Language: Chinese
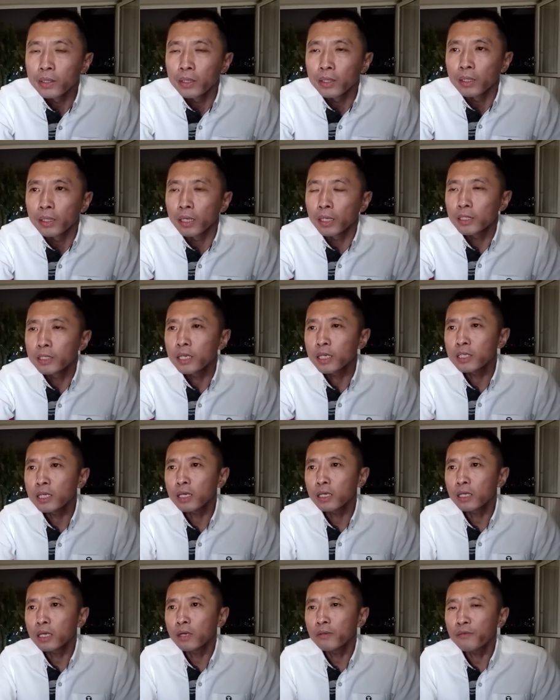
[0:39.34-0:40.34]
哎，这
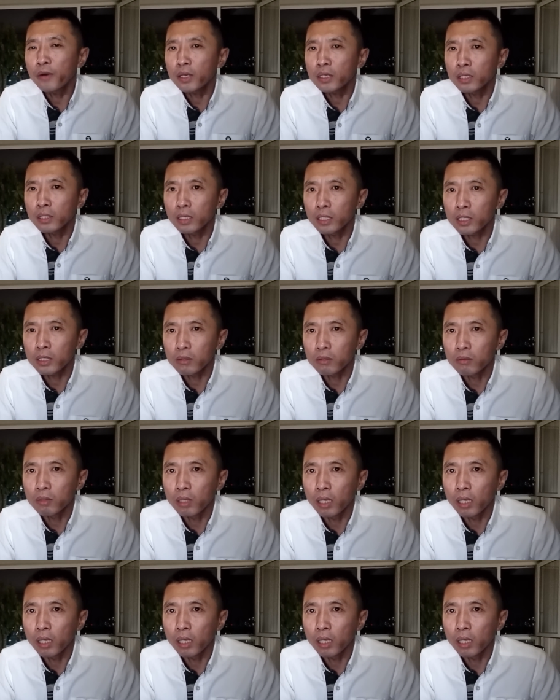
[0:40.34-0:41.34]
事刚发生的时候
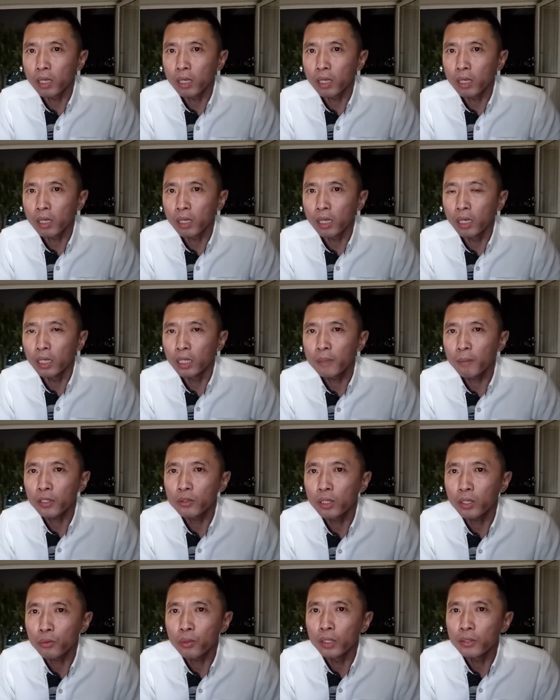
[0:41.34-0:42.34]
呢，立马就有很
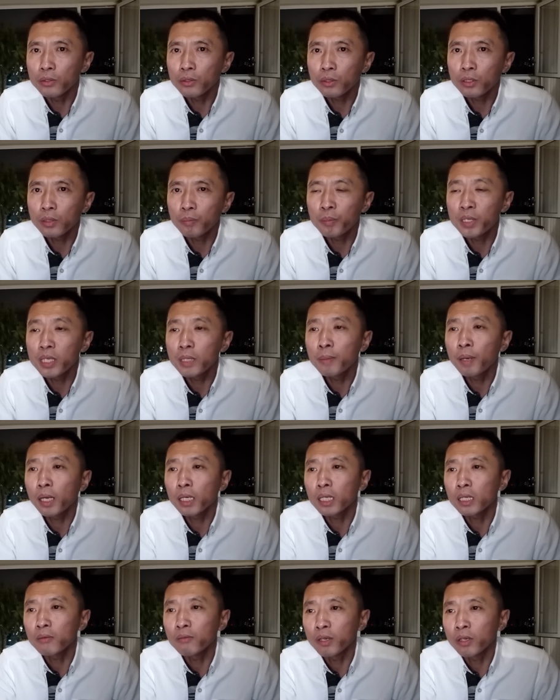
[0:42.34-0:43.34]
多人就是批判
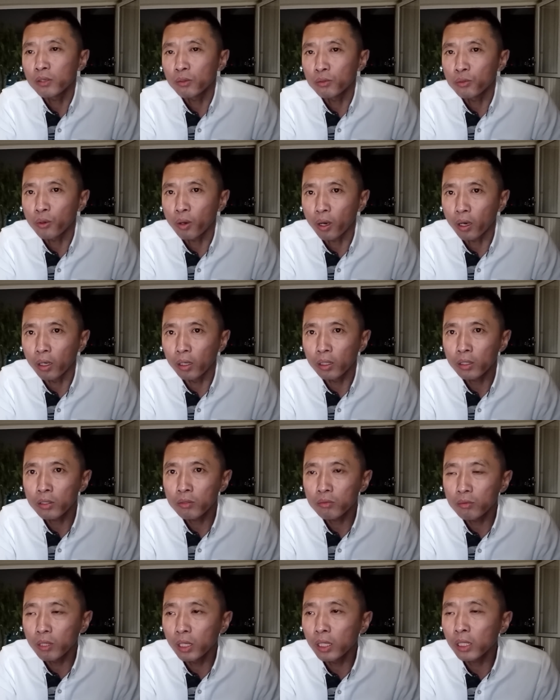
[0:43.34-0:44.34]
这个王小娟，
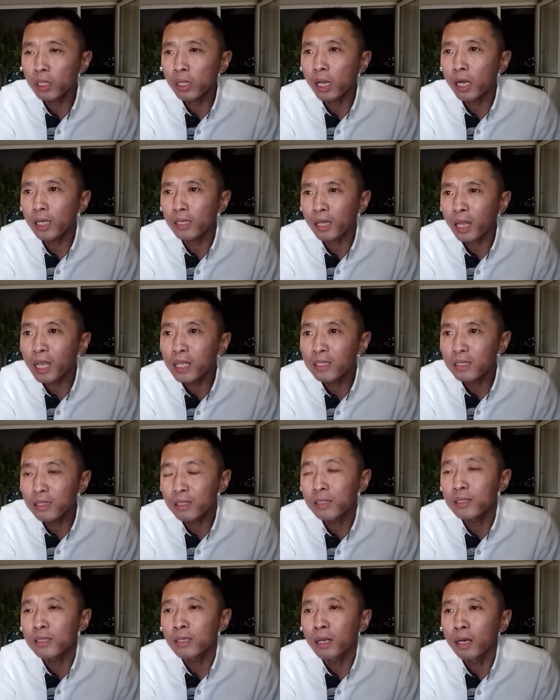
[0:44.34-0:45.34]
说她太自
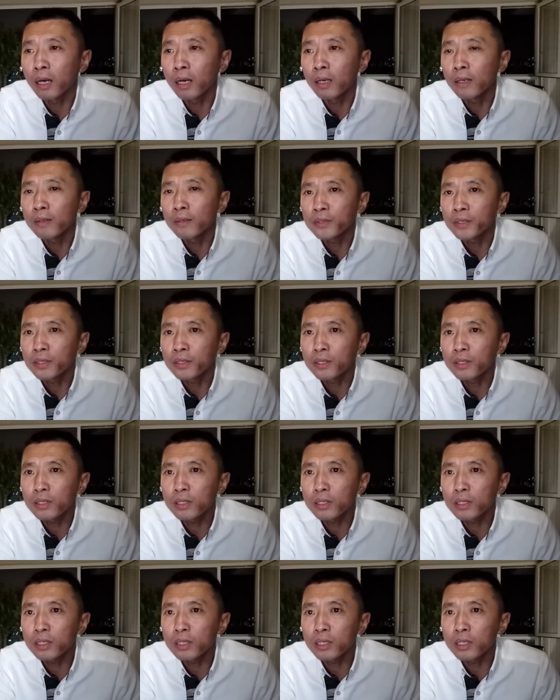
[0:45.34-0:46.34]
私了，你自
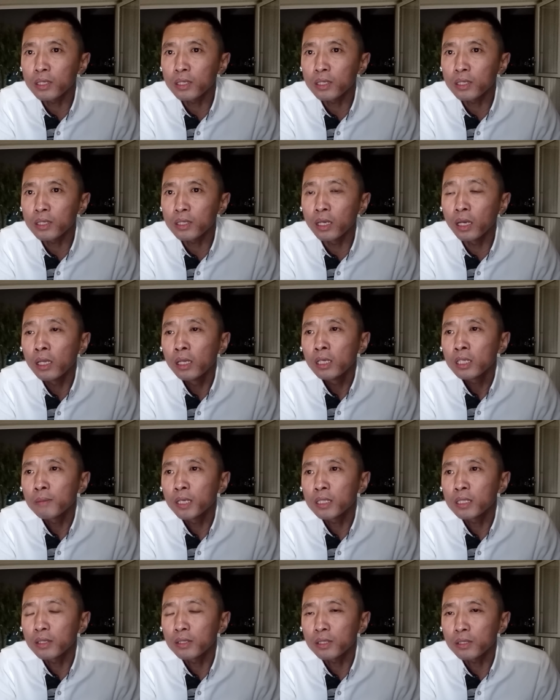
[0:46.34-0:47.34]
己是吧，
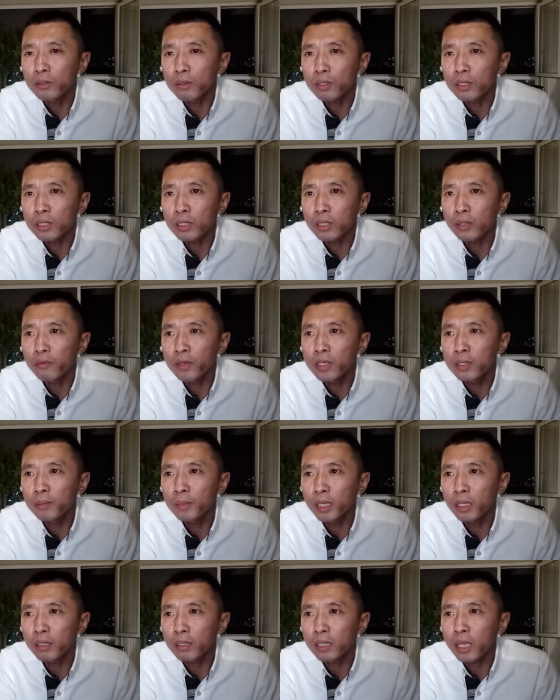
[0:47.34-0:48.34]
想死就死，为什
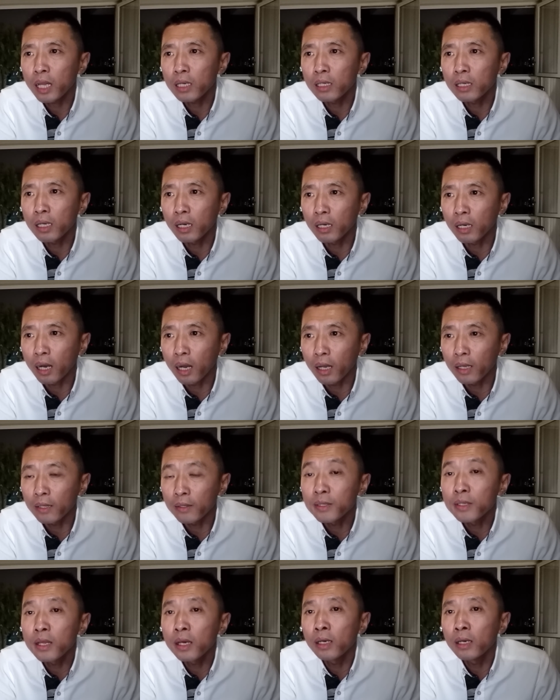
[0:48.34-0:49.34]
么还得带着两个孩
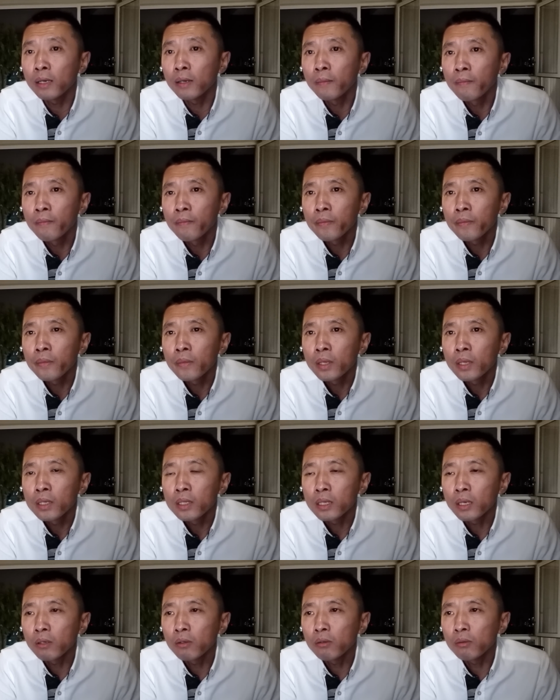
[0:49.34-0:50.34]
子呢？
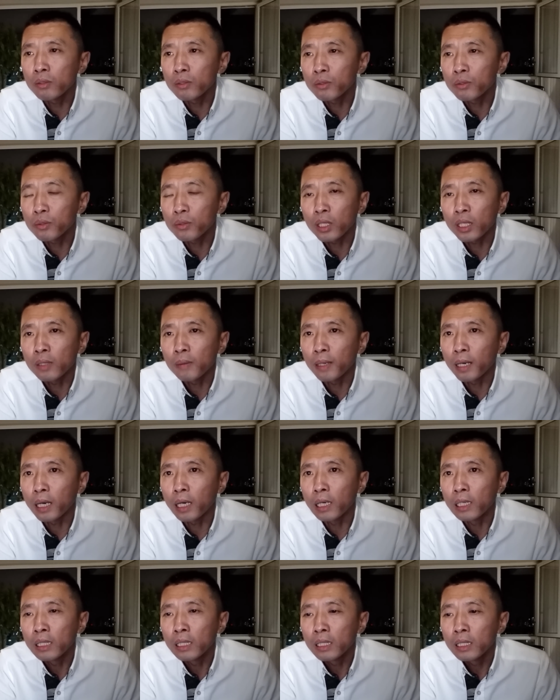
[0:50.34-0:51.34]
然后我就觉得
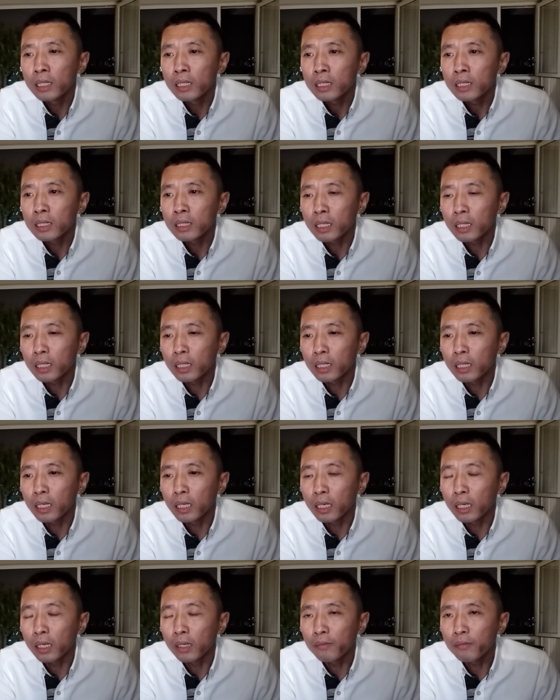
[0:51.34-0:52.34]
吧，那
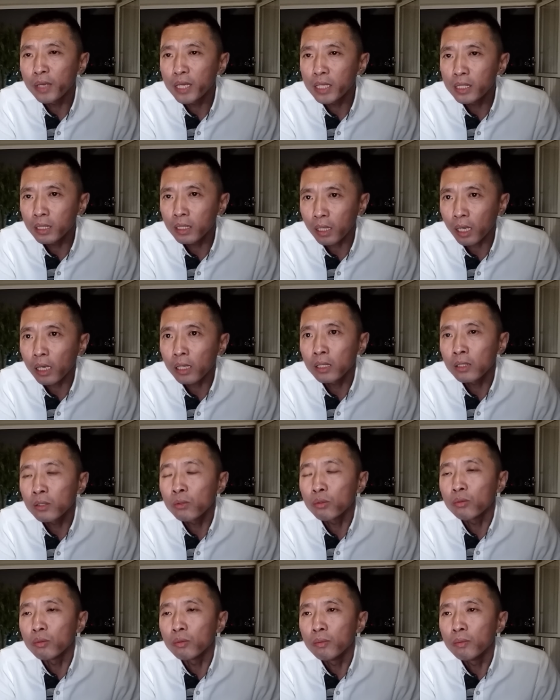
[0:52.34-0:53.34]
个未经他人
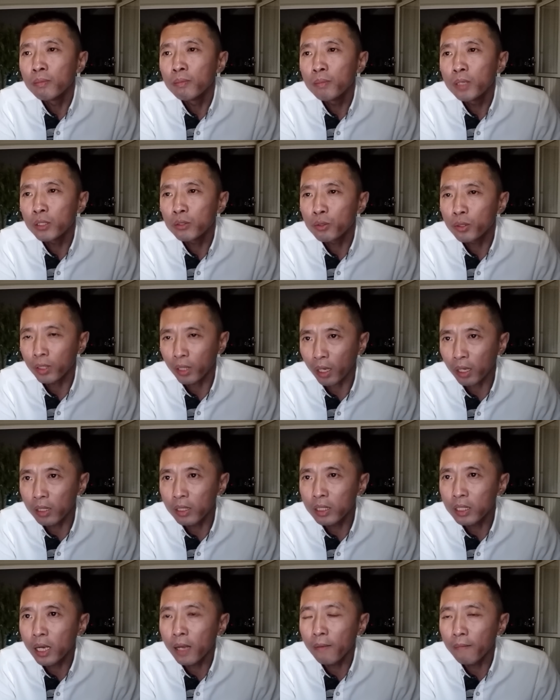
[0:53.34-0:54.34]
苦，莫劝他
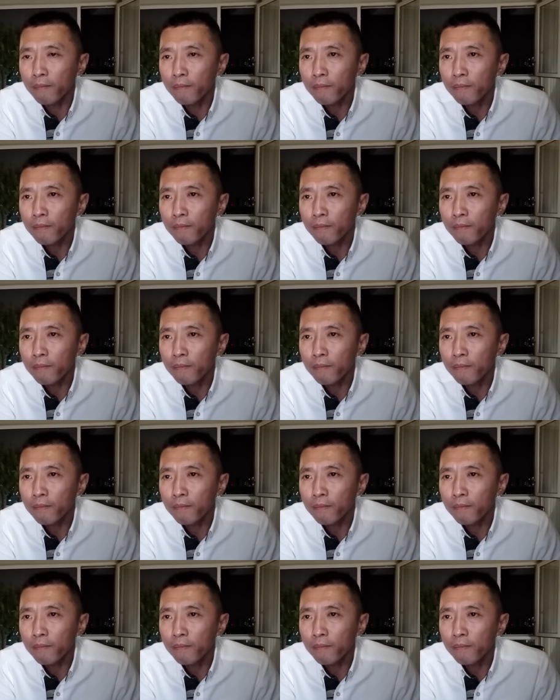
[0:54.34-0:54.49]
人善。